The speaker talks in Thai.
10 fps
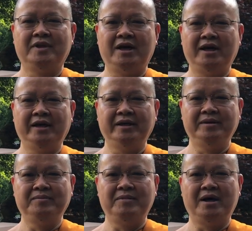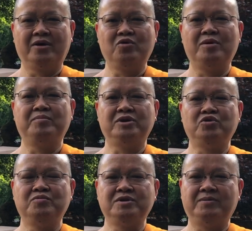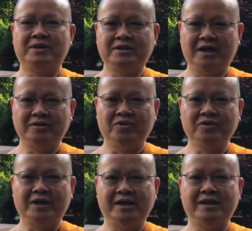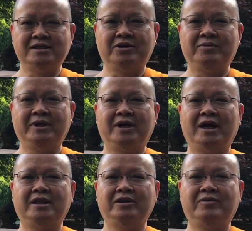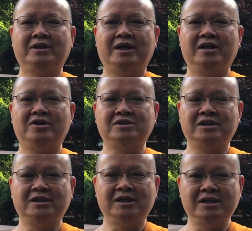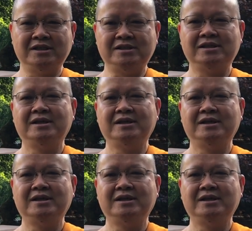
ได้มาร่วมประชุมสมัชชาสงฆ์ไทย ในสหรัฐอเมริกา ที่วัดไทยลอสแอนเจลิส